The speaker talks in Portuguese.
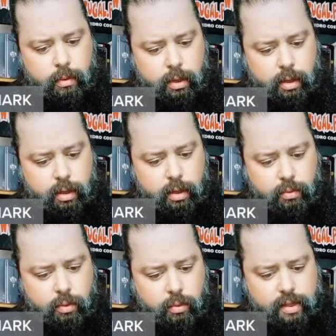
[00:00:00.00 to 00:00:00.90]
o
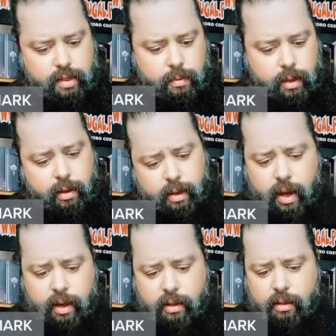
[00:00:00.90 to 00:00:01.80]
carregador USB,
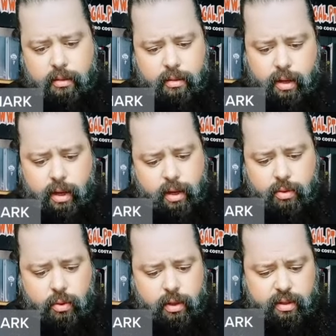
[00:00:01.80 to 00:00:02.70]
que é aquele
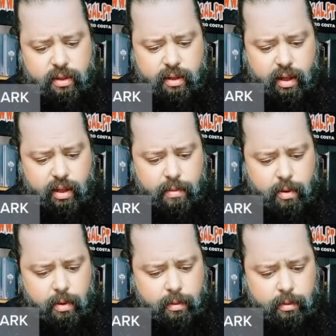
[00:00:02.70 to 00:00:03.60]
carregador de
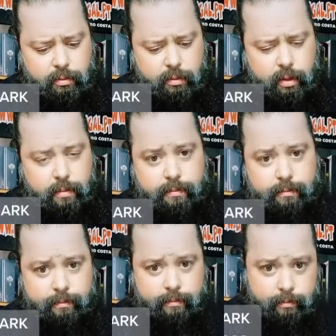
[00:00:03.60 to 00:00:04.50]
telemóvel, não é?
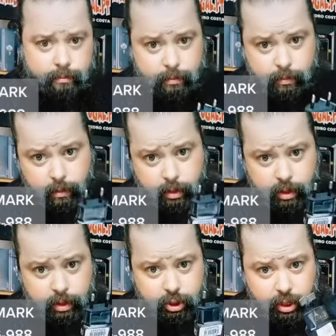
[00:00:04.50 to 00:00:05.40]

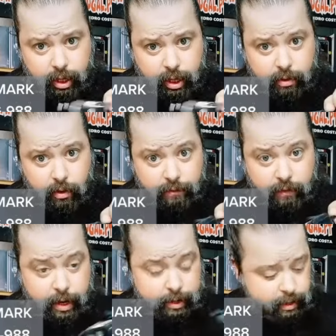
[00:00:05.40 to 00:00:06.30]
E aqui está a
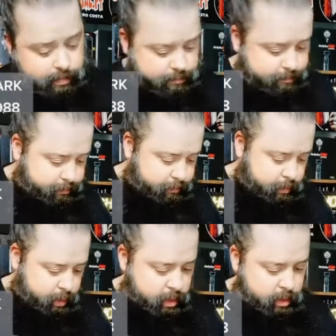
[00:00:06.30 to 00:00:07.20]
oferta
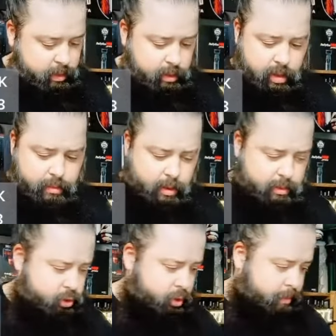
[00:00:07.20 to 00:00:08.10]
da
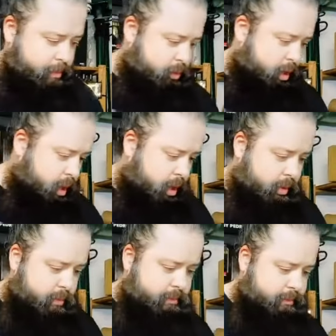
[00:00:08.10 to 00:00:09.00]
Barbershop Portugal.